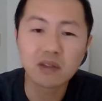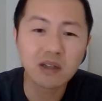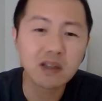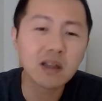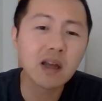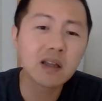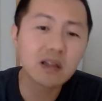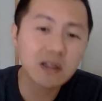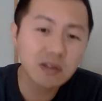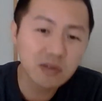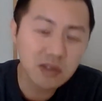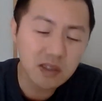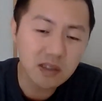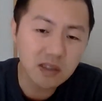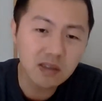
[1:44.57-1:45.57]
那大家就
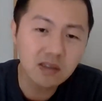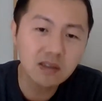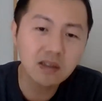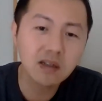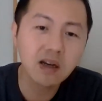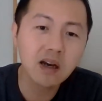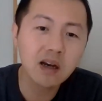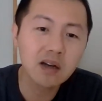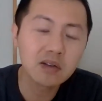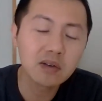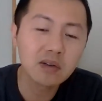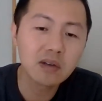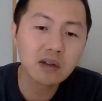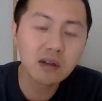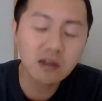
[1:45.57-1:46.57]
急呀，
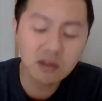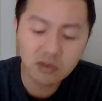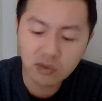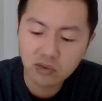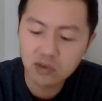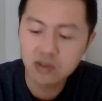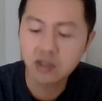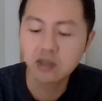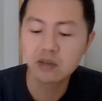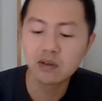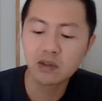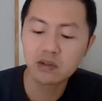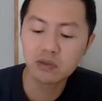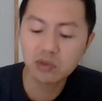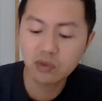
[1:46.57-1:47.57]
所以各种情
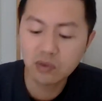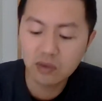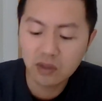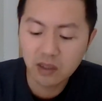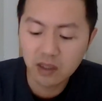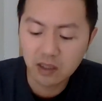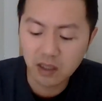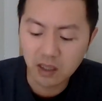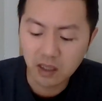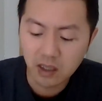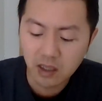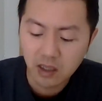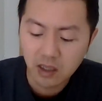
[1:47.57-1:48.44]
况就出现了，